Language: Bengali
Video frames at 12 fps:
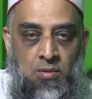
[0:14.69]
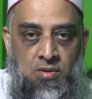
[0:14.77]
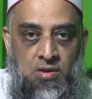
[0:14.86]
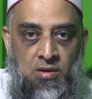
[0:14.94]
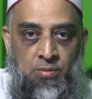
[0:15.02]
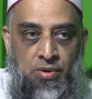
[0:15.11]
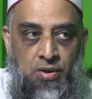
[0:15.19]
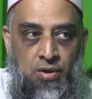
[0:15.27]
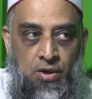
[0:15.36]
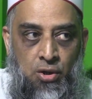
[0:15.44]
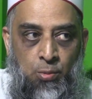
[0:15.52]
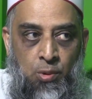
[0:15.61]

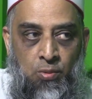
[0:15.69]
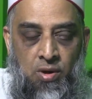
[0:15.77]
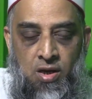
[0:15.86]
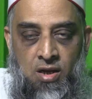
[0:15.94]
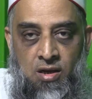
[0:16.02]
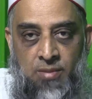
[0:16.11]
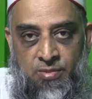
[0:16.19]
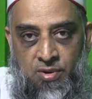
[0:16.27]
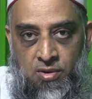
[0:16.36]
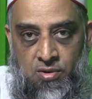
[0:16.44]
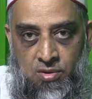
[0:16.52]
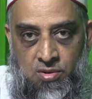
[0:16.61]
ওসাহবিহি ওয়ালা
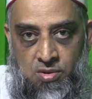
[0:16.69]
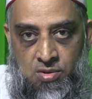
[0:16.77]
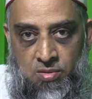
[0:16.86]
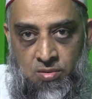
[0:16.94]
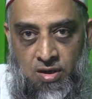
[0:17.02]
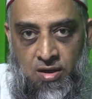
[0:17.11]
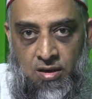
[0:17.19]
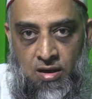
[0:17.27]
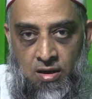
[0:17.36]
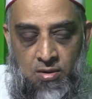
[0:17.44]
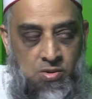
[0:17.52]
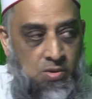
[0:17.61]
প্রিয় দর্শক শ্রোতা
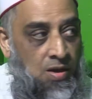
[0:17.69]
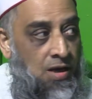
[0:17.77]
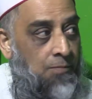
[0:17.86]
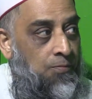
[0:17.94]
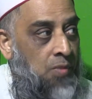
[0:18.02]
আলোচনা